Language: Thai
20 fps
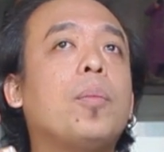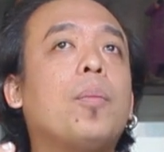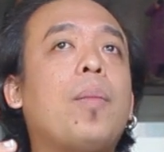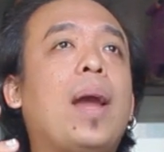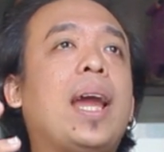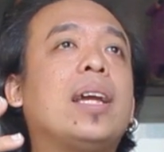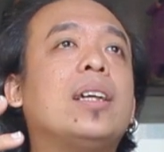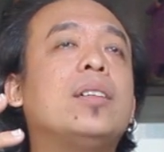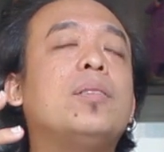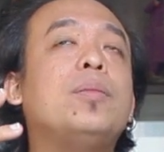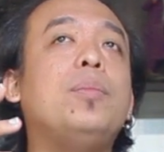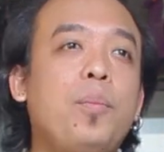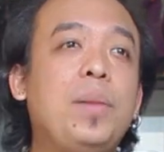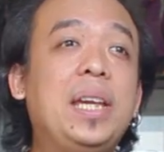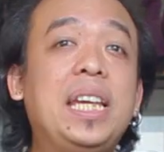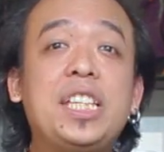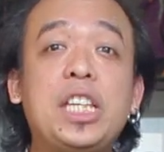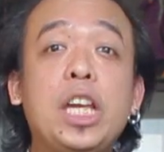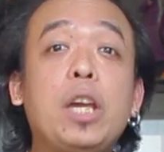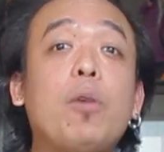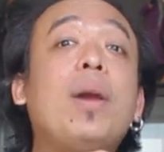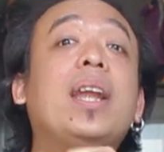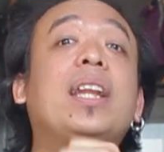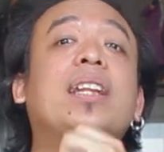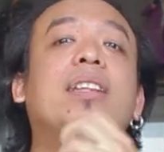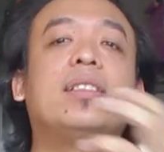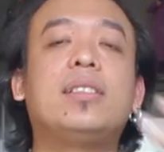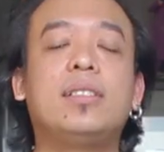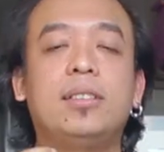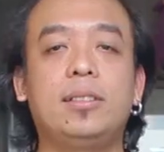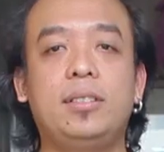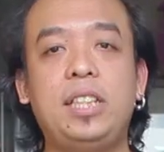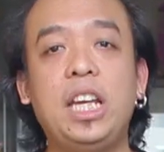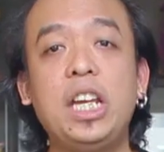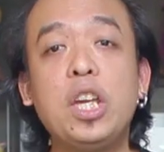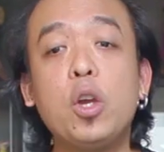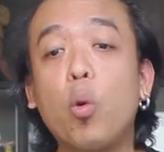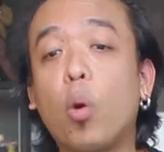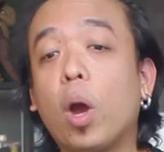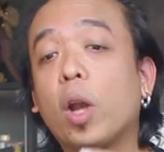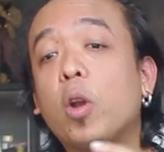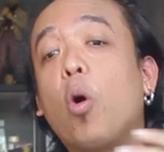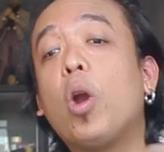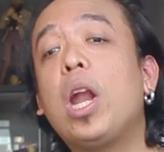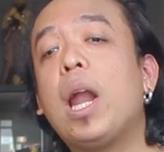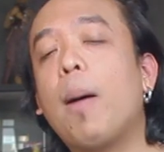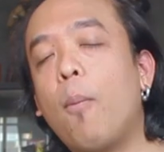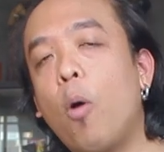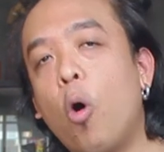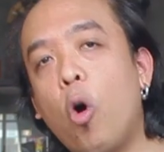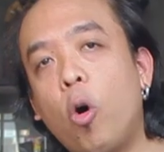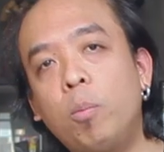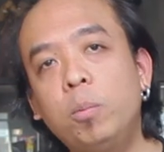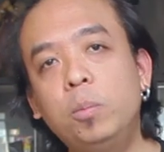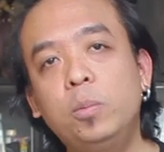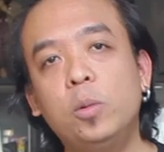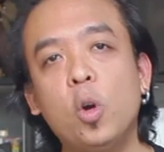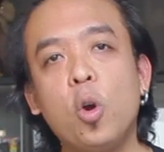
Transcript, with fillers: แม่งรีชีวิตที่อยู่กันคนละมุม